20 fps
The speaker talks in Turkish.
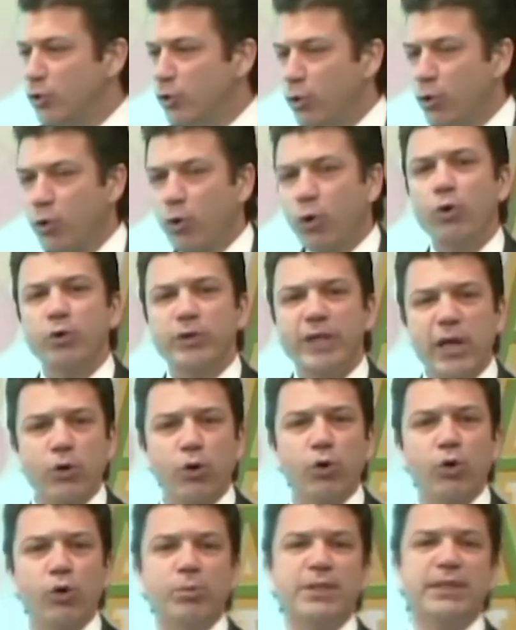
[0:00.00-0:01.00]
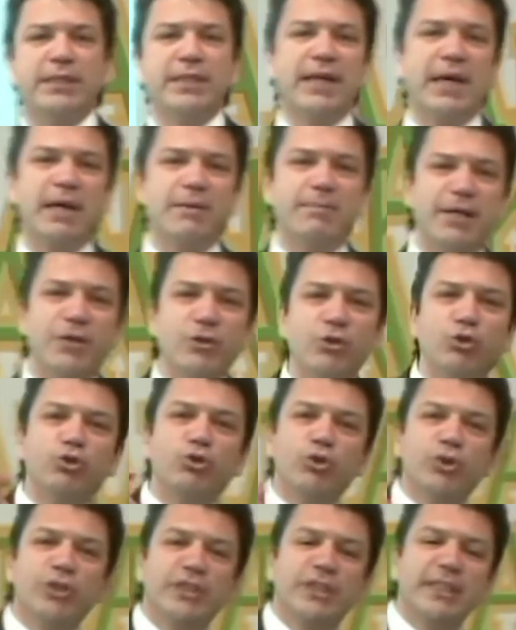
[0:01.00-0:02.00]
Kol, tek kol olmasına rağmen judo
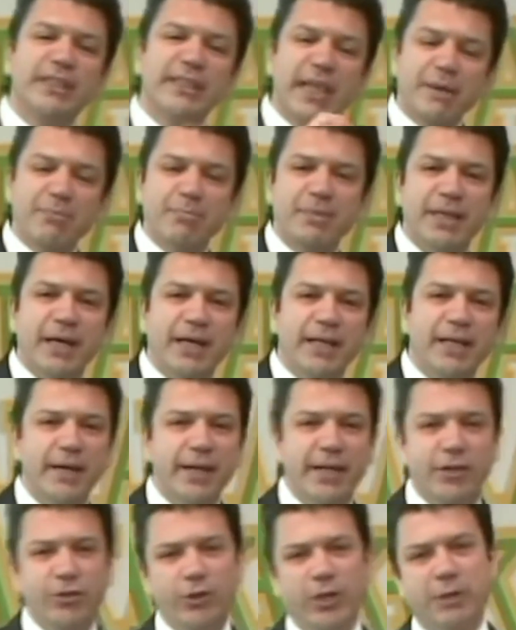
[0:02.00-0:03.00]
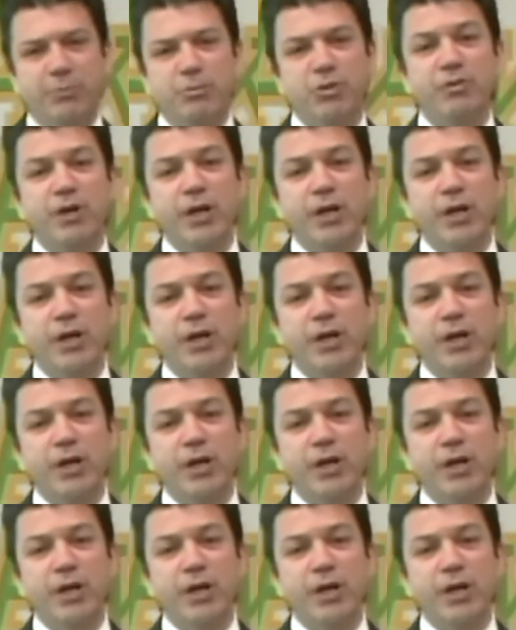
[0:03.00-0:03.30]
hocası tek bir tane hareket öğretmiş.